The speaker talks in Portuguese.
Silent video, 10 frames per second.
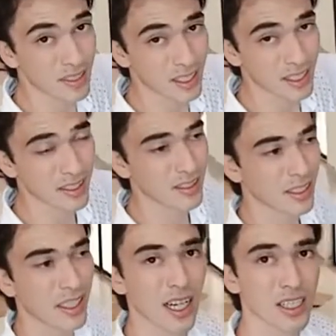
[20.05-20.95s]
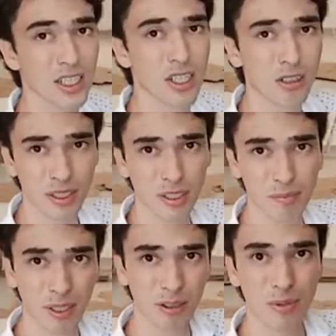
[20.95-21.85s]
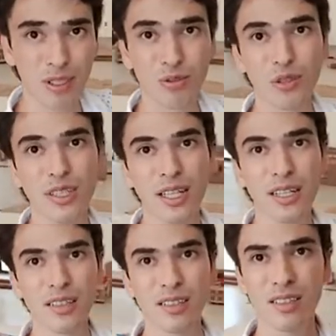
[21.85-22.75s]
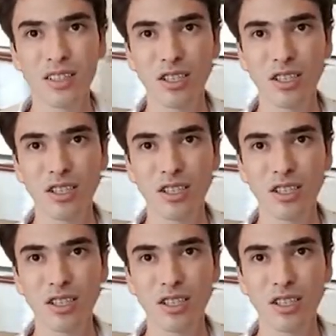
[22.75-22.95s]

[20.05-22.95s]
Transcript: e ele vai entender também que ele pode entregar esse conteúdo para